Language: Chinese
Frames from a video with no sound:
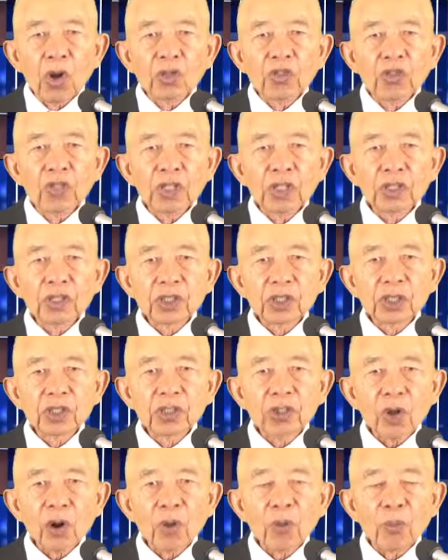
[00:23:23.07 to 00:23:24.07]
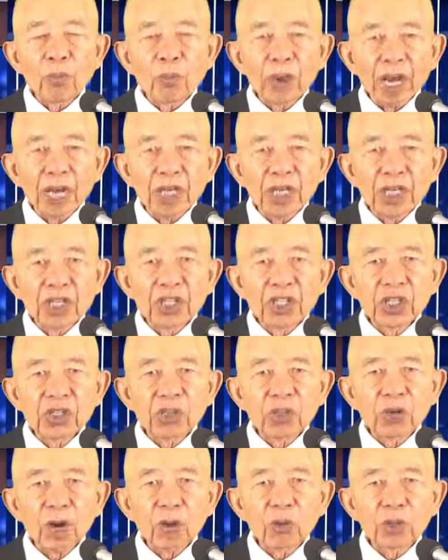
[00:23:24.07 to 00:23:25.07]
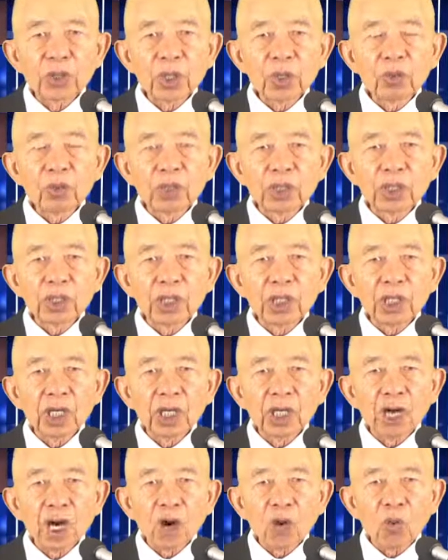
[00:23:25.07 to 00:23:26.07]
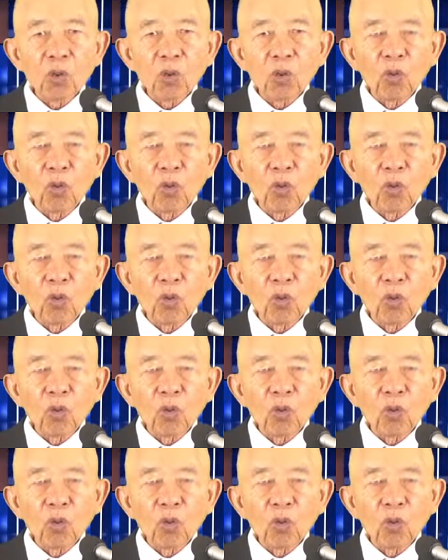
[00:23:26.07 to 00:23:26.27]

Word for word: 四只兽，每一只兽就是一个。